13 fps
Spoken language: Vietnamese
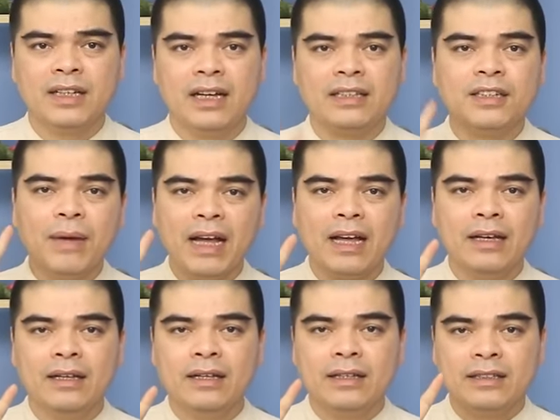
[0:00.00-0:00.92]
À, thứ
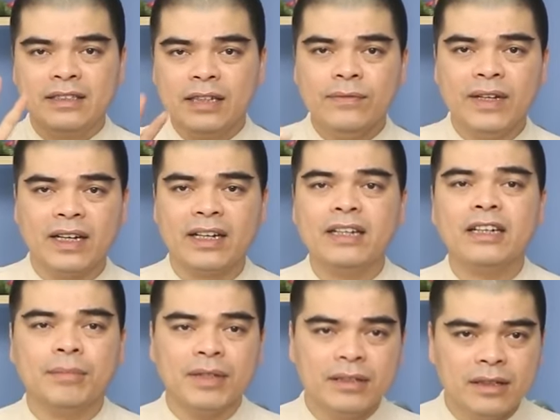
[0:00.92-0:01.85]
ba, xét về cách
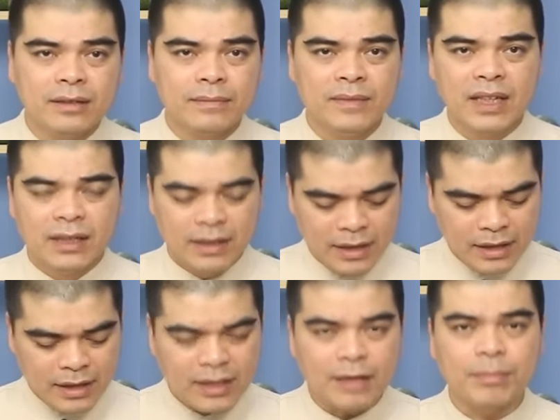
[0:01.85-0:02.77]
đặt bát hương thì
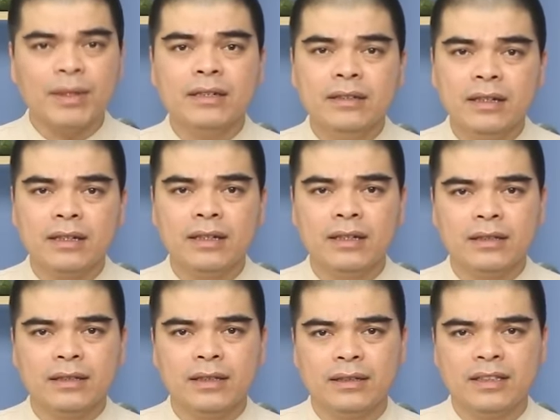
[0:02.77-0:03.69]
khi đặt bát hương ấy,
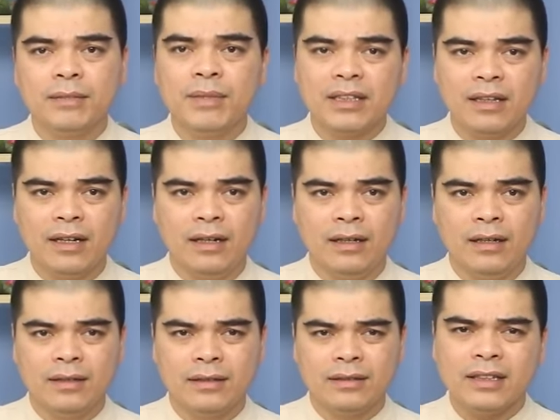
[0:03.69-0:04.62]
thì trên ban thờ
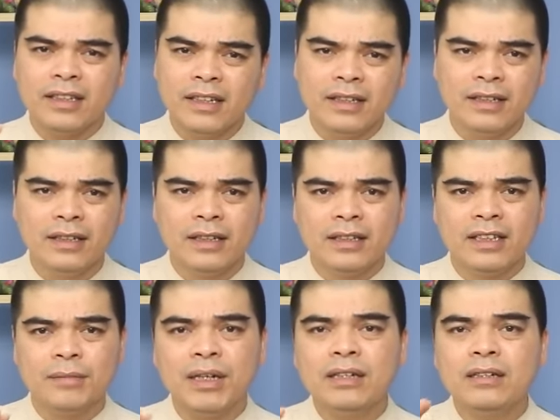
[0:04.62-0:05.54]
gia tiên ấy,
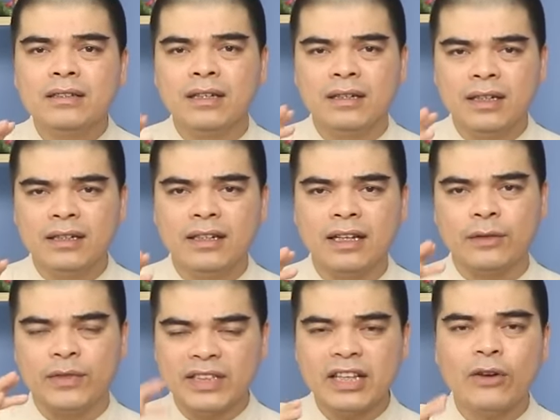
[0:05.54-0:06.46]
thì bát hương thần linh đặt
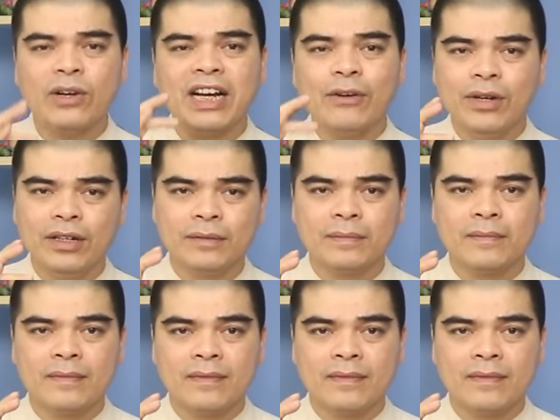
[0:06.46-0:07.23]
ở phía sau cao hơn.